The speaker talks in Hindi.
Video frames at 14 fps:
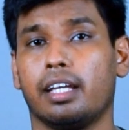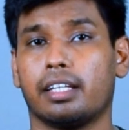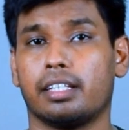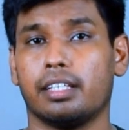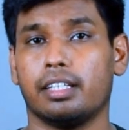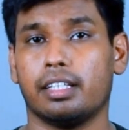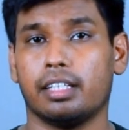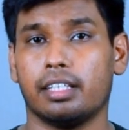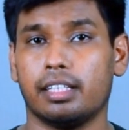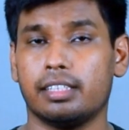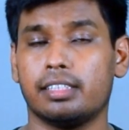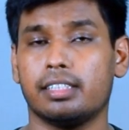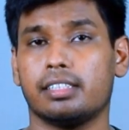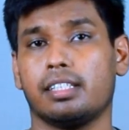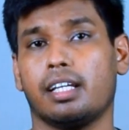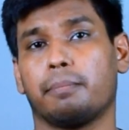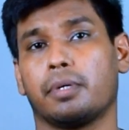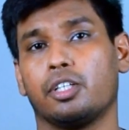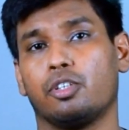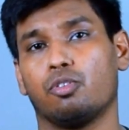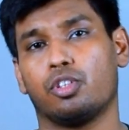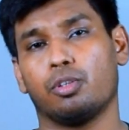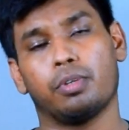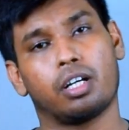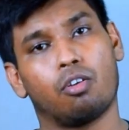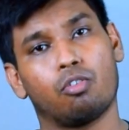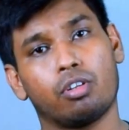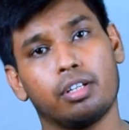कि इसी से आपका यूट्यूब
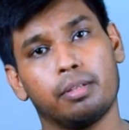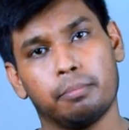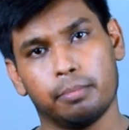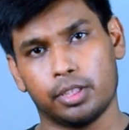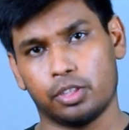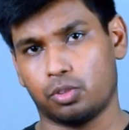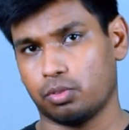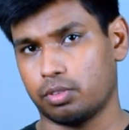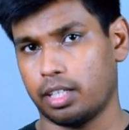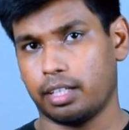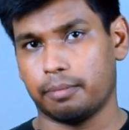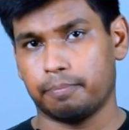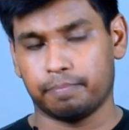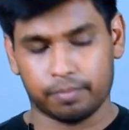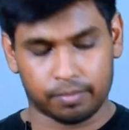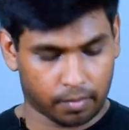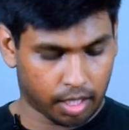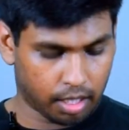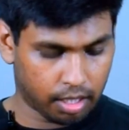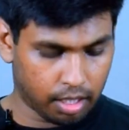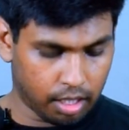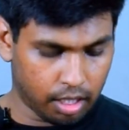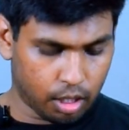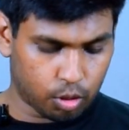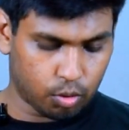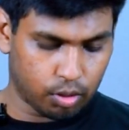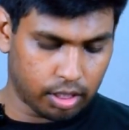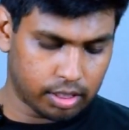अकाउंट बन चुका है
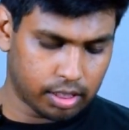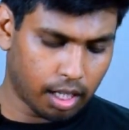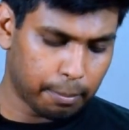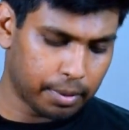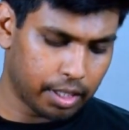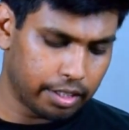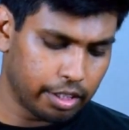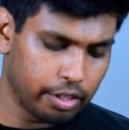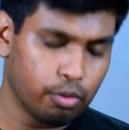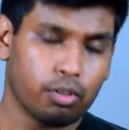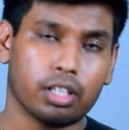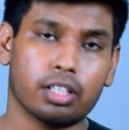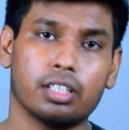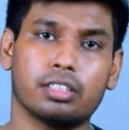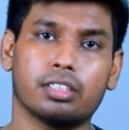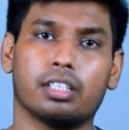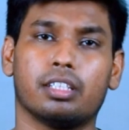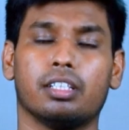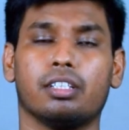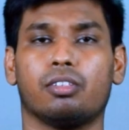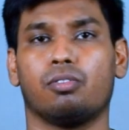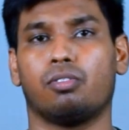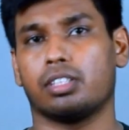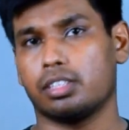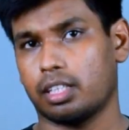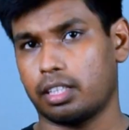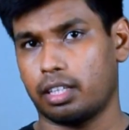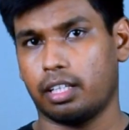तो इसे आप कंटिन्यू रखना चाहते हैं तो रख
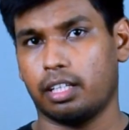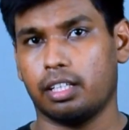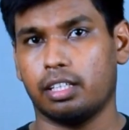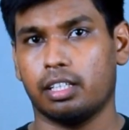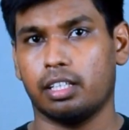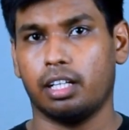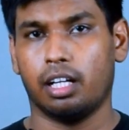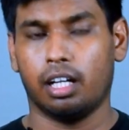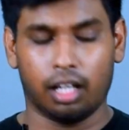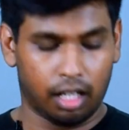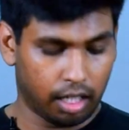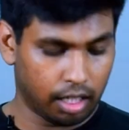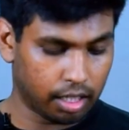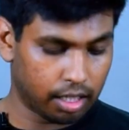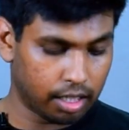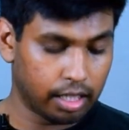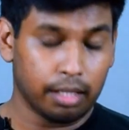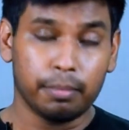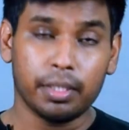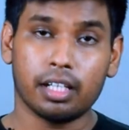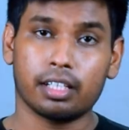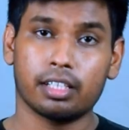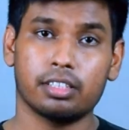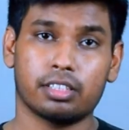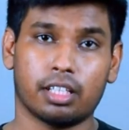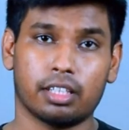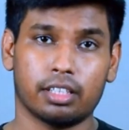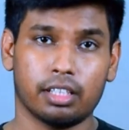सकते हैं अगर नहीं भी रखना
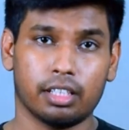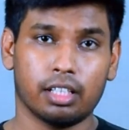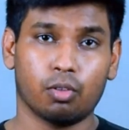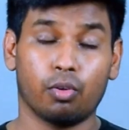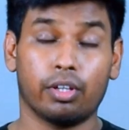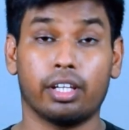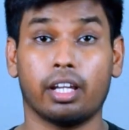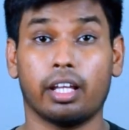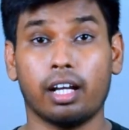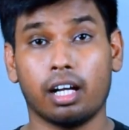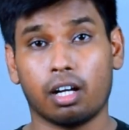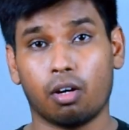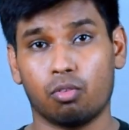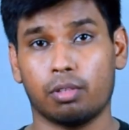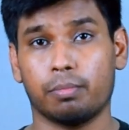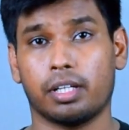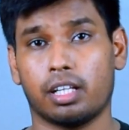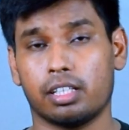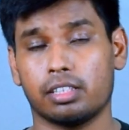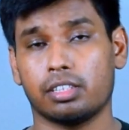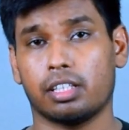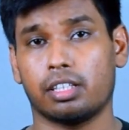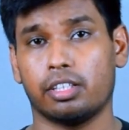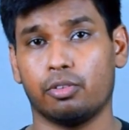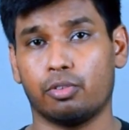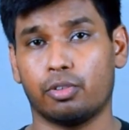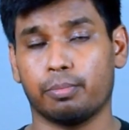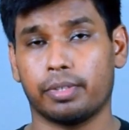चाहते हैं कोई नया अकाउंट बनाना चाहते हैं
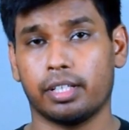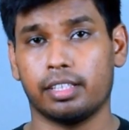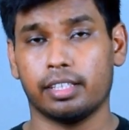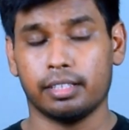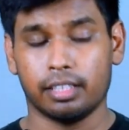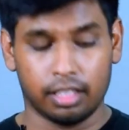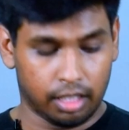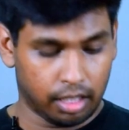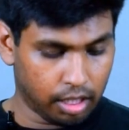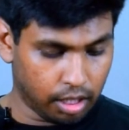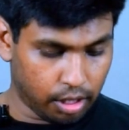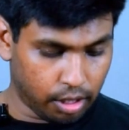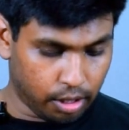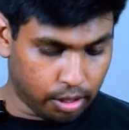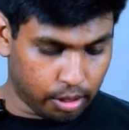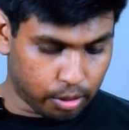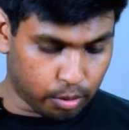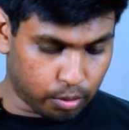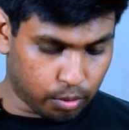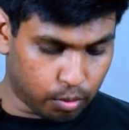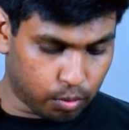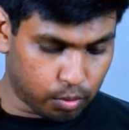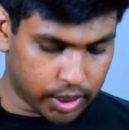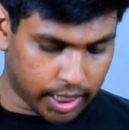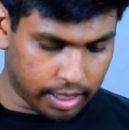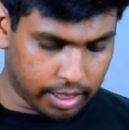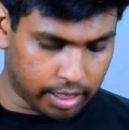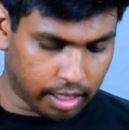यूट्यूब के लिए तो
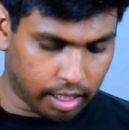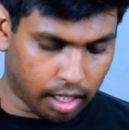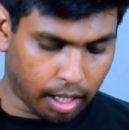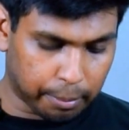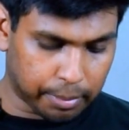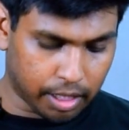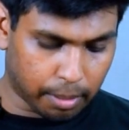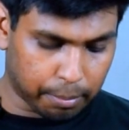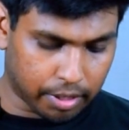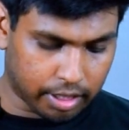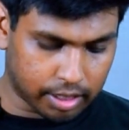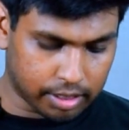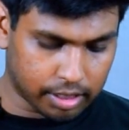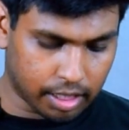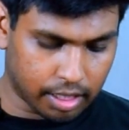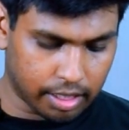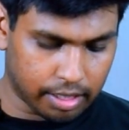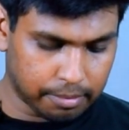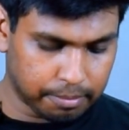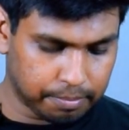उसके लिए आप यहाँ पर टच करिए